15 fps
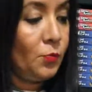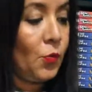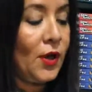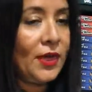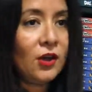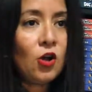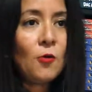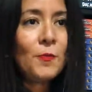
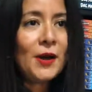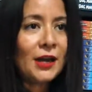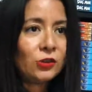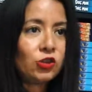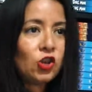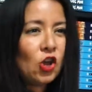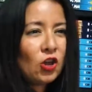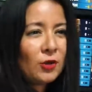Pueden
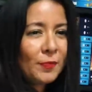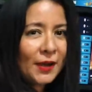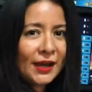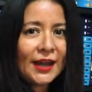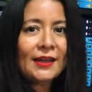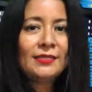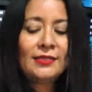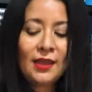comprar todo el
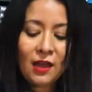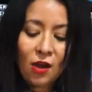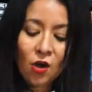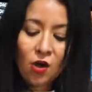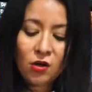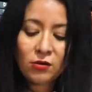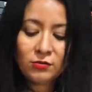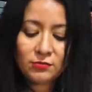paquete
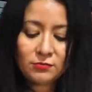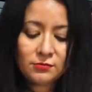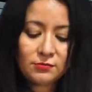o